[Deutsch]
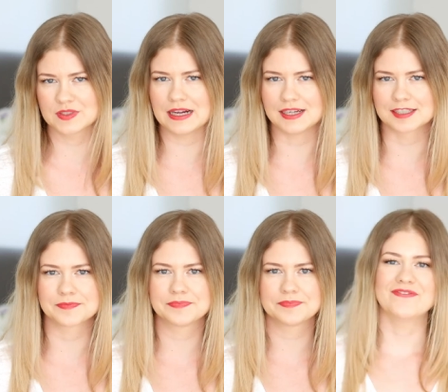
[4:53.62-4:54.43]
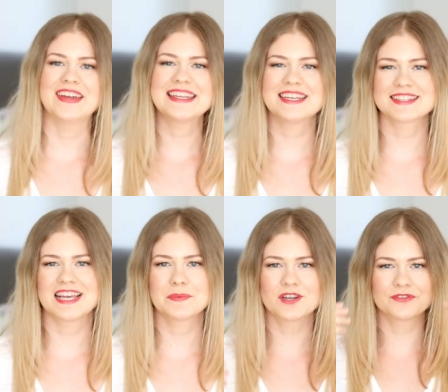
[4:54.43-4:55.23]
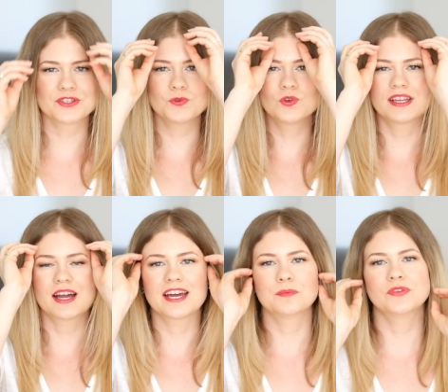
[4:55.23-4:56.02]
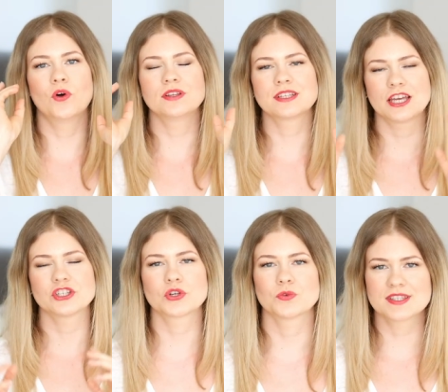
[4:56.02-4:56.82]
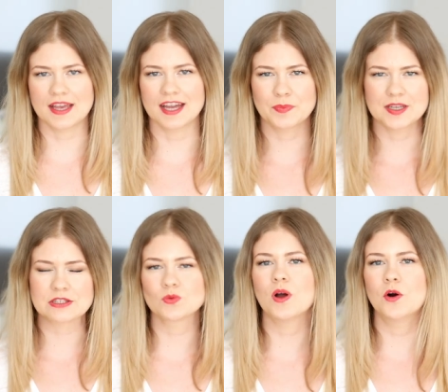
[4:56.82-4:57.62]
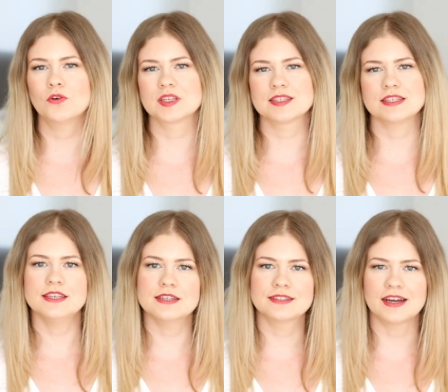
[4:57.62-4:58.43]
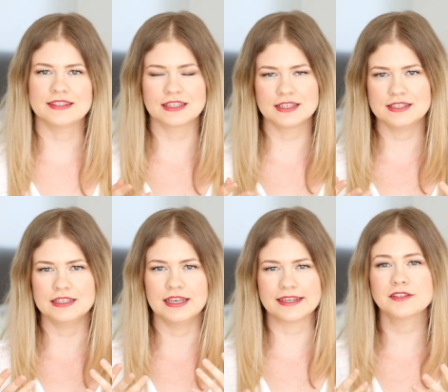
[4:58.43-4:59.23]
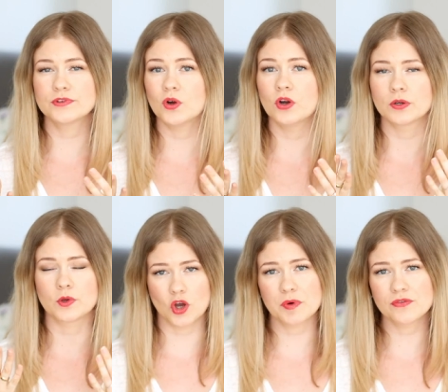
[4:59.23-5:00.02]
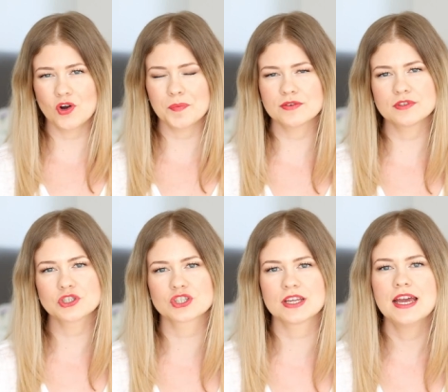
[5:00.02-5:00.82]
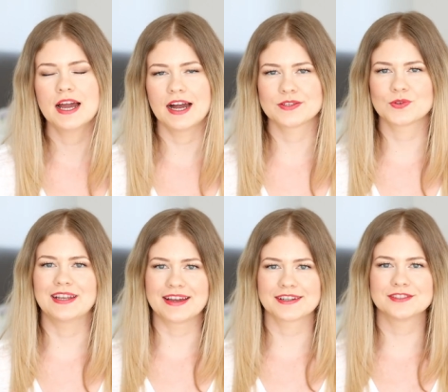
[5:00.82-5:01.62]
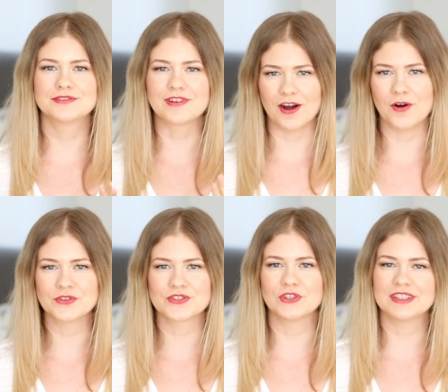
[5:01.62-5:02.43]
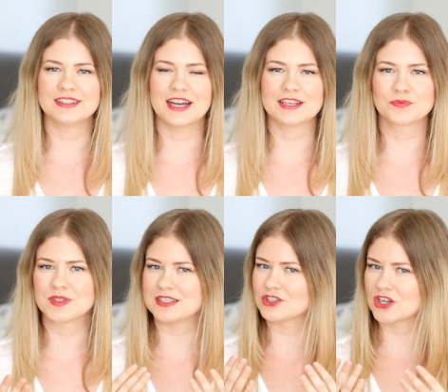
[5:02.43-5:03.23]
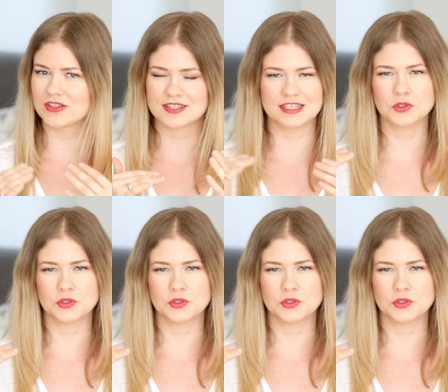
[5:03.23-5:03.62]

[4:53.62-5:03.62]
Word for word: tragen. Wenn ihr selbst auf der Suche nach einem neuen Trenchcoat seid, passt nur auf, dass ihr da die richtige Länge für eure Körperform erwischt. Also kleinere Frauen sollten da so ein bisschen schauen, dass sie die